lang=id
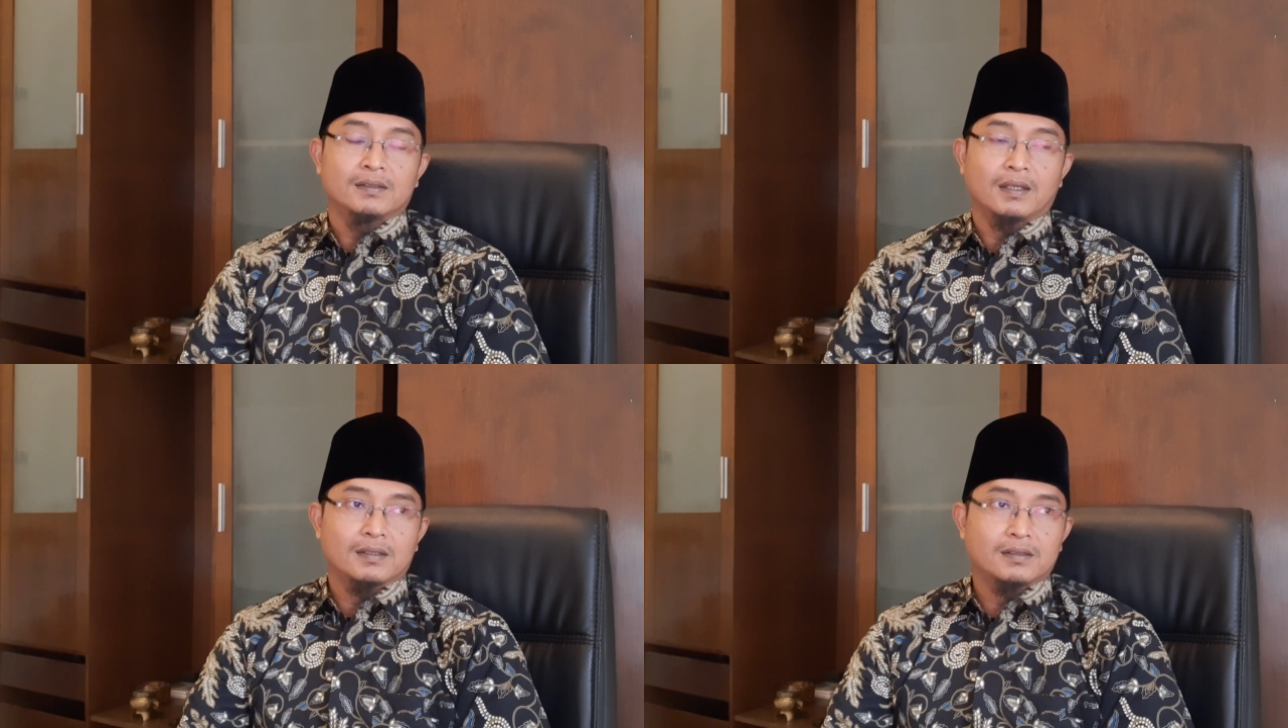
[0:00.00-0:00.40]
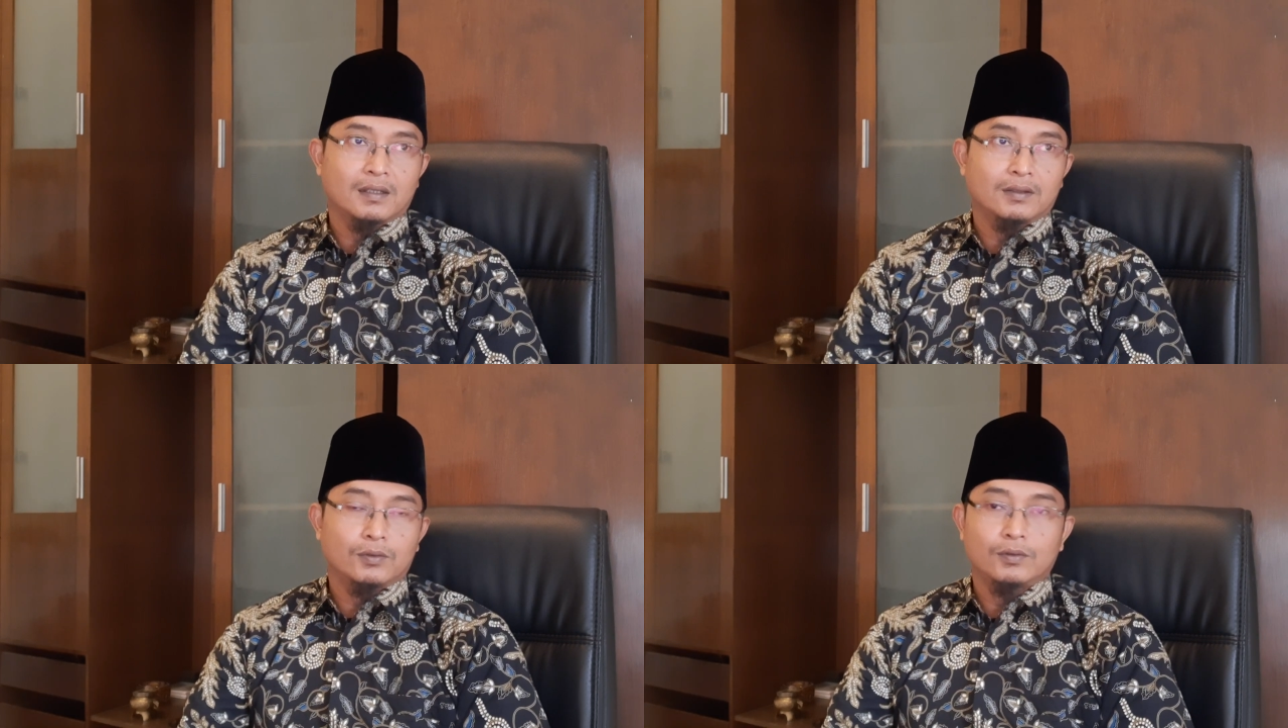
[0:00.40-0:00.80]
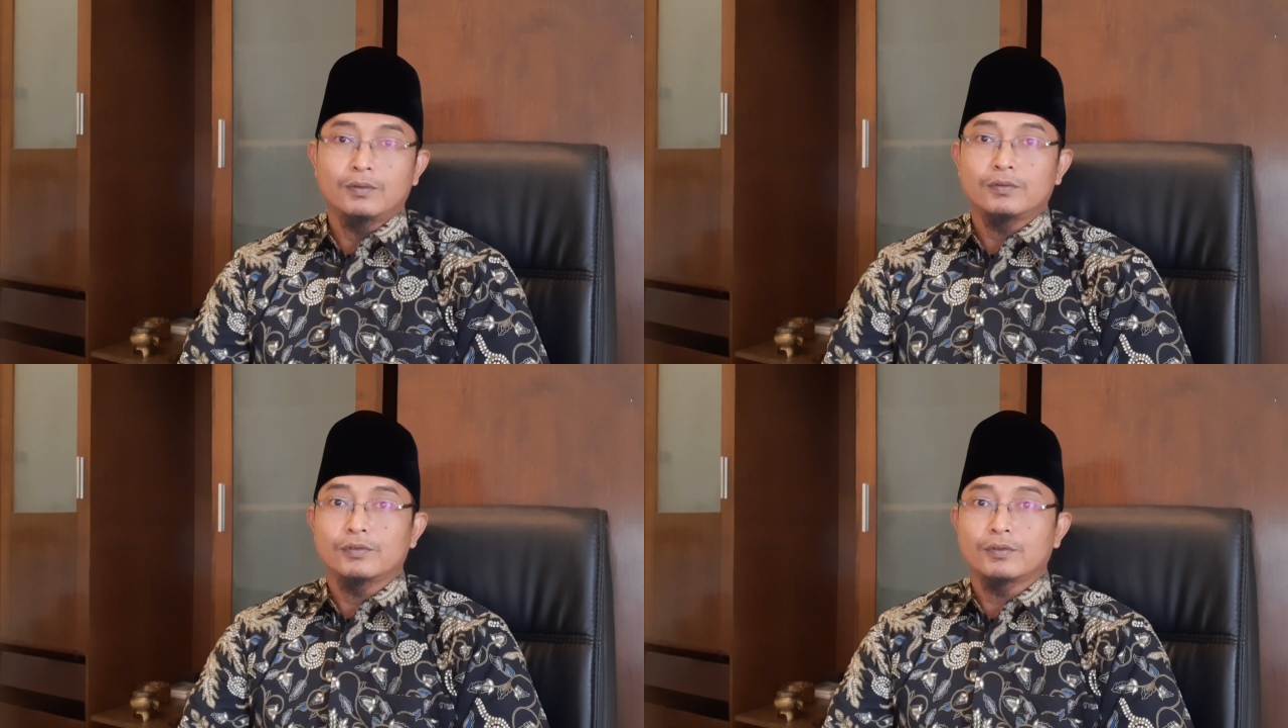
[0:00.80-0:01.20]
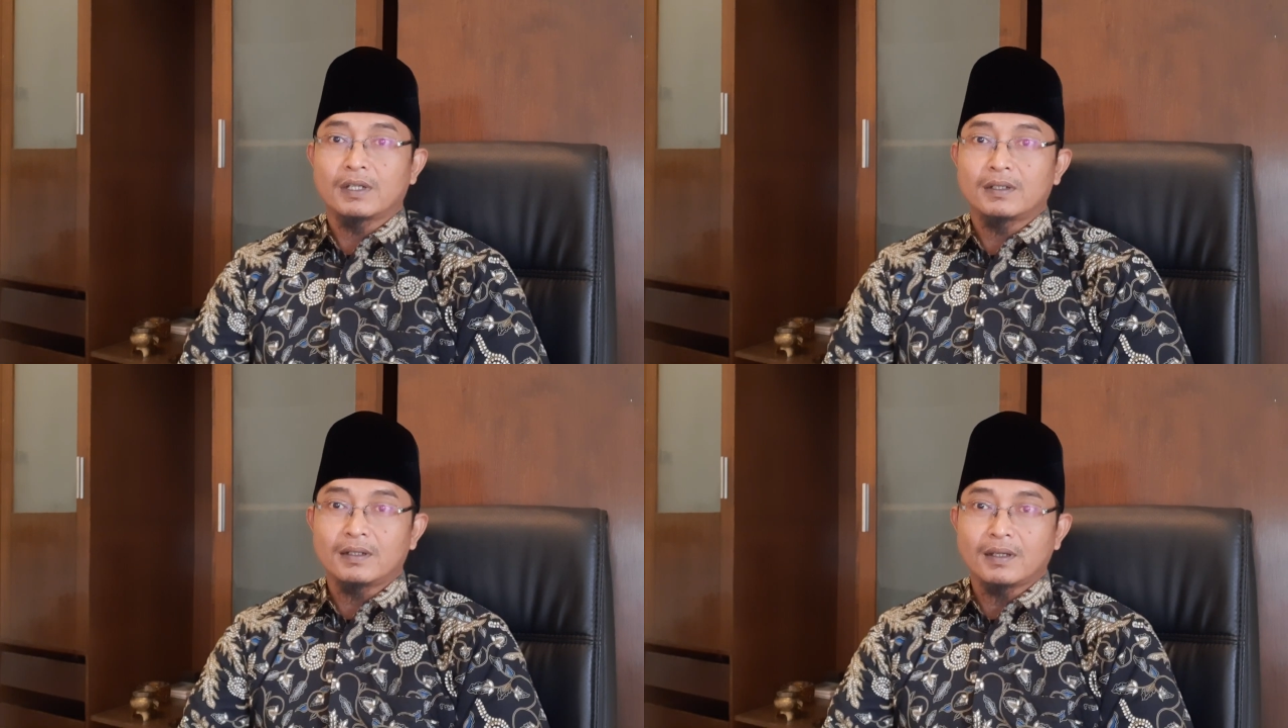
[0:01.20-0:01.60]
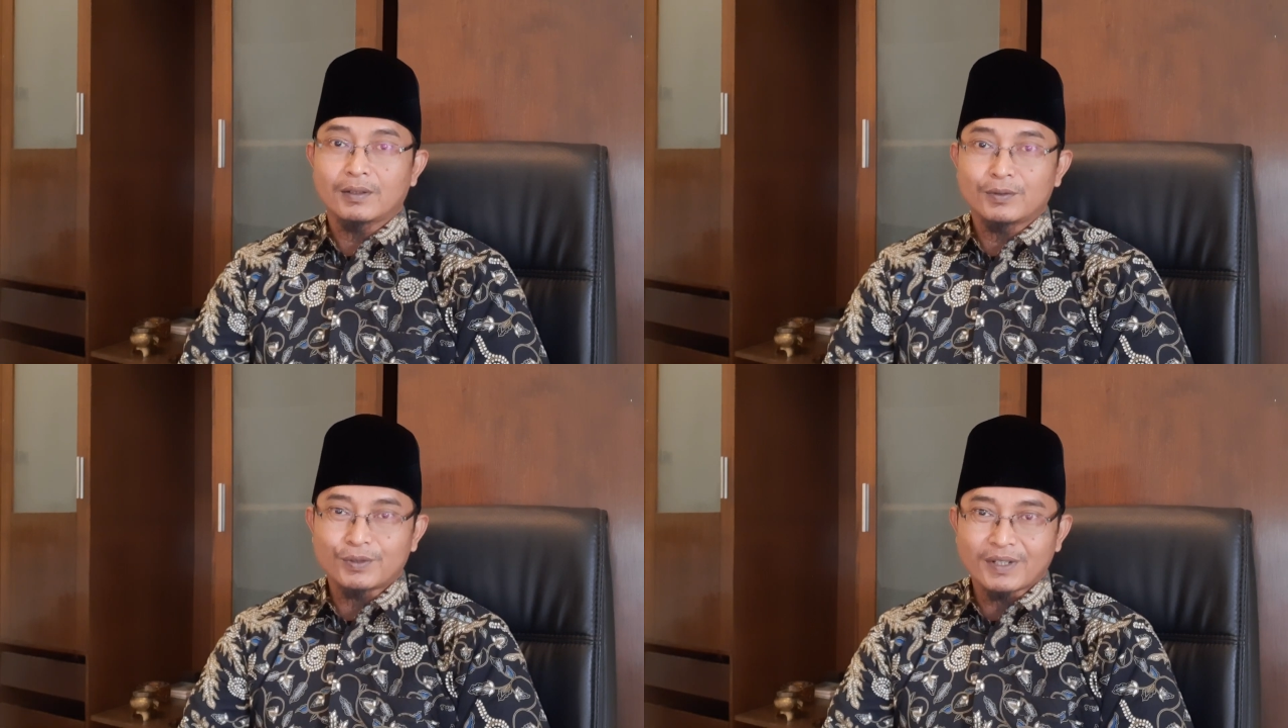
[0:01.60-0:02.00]
salah satu surah dari
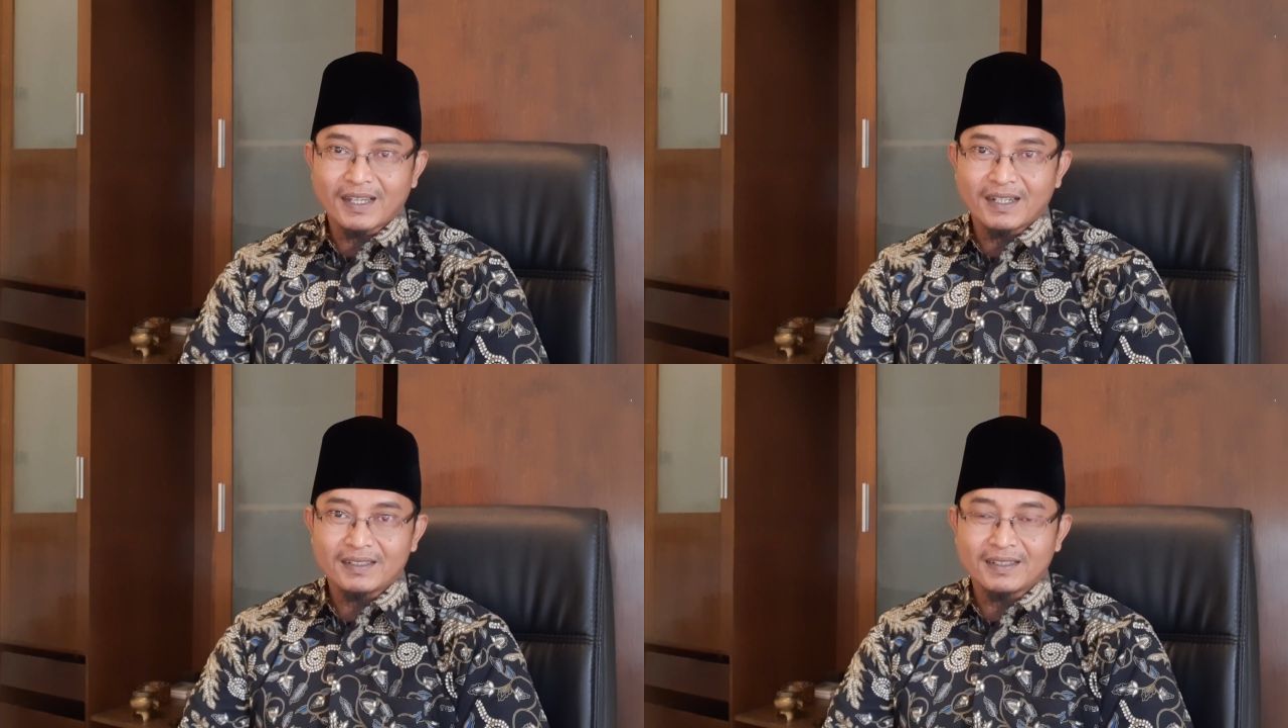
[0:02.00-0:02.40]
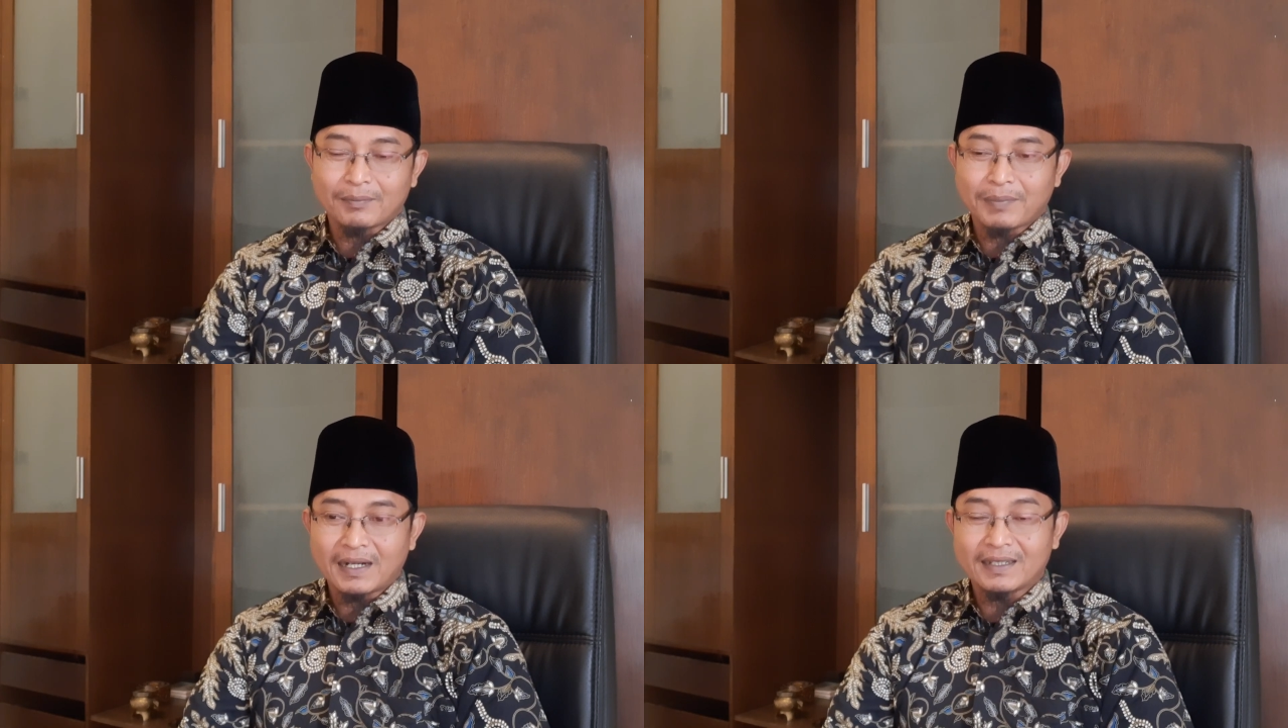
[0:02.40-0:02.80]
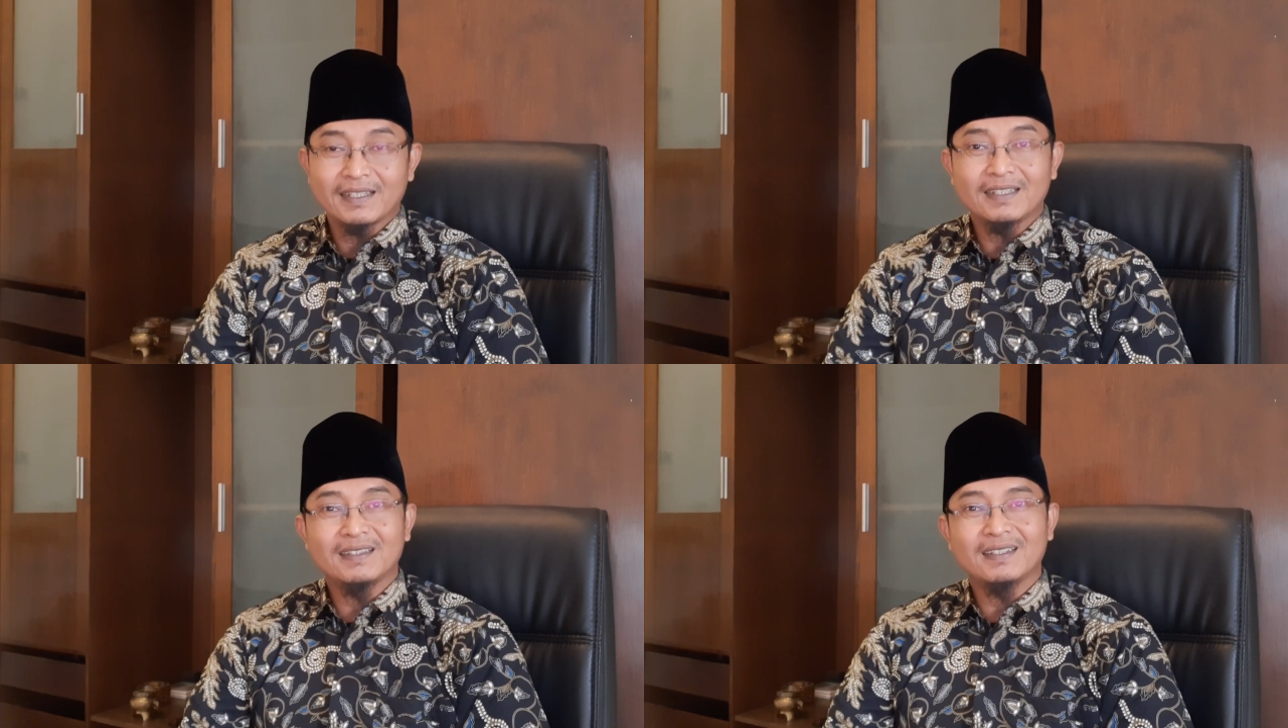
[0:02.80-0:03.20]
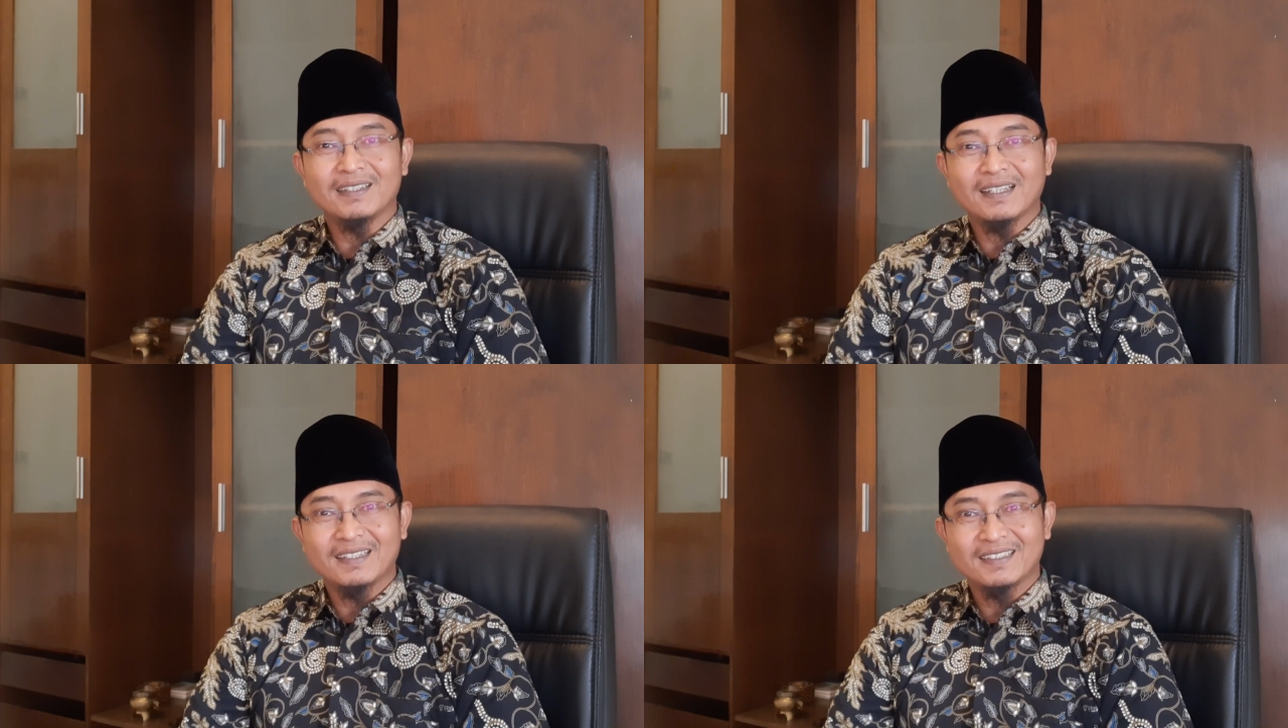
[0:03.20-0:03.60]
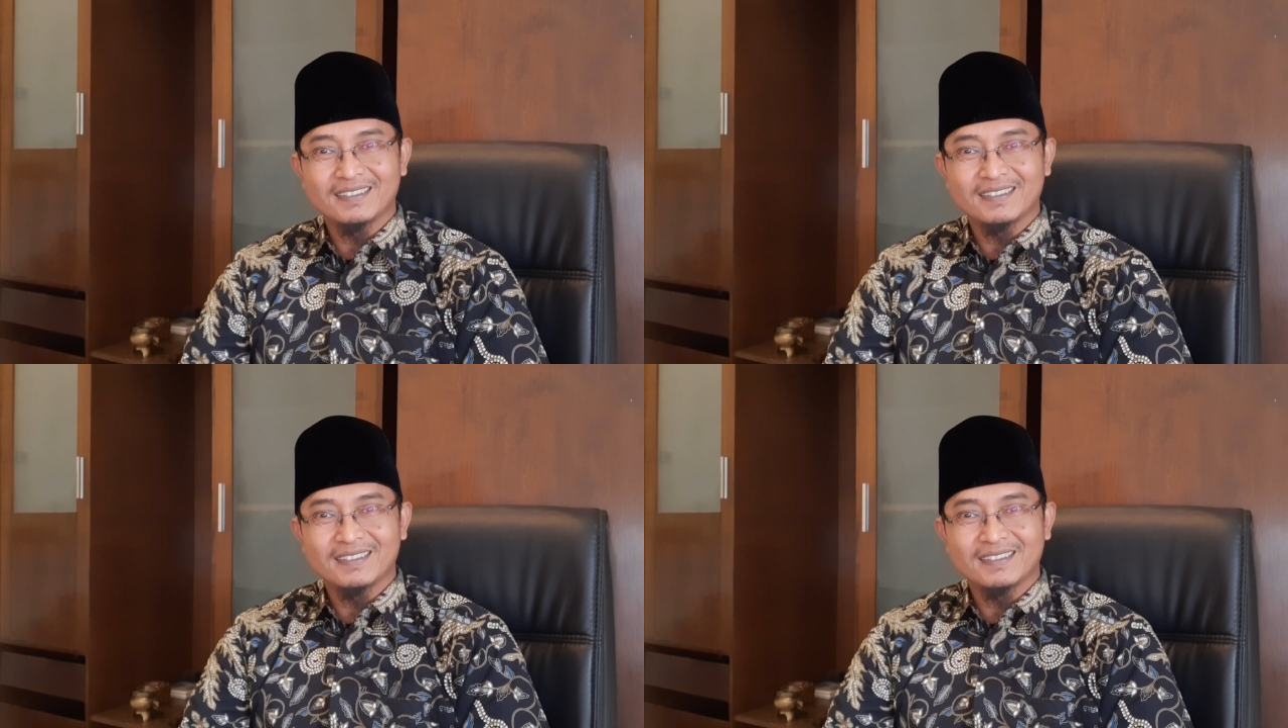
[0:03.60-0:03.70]
Al-Quran yang paling inti.